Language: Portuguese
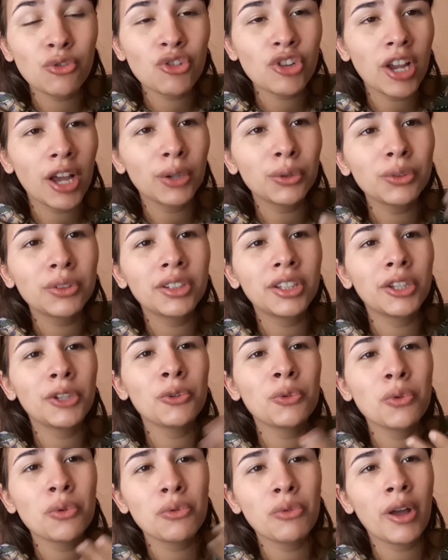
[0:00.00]

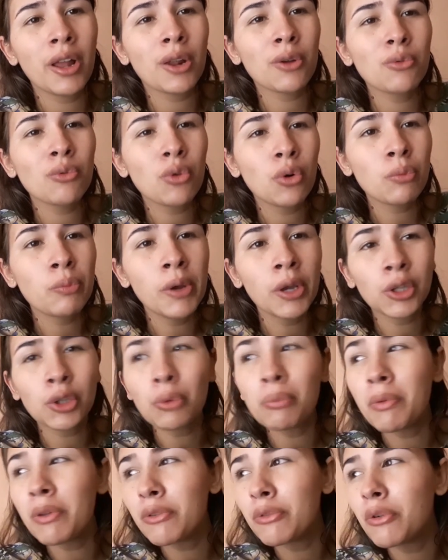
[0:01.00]
charutinho com ela, com um cobertor
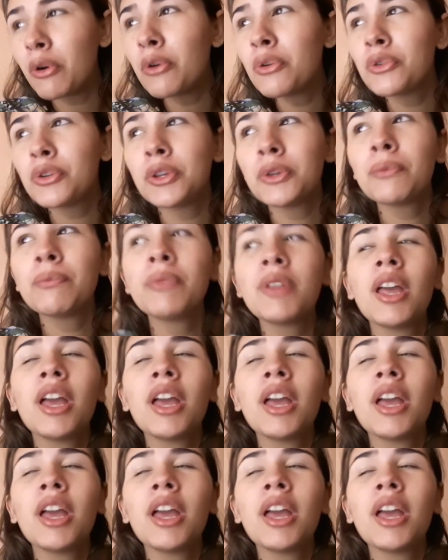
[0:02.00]
bem fofinho.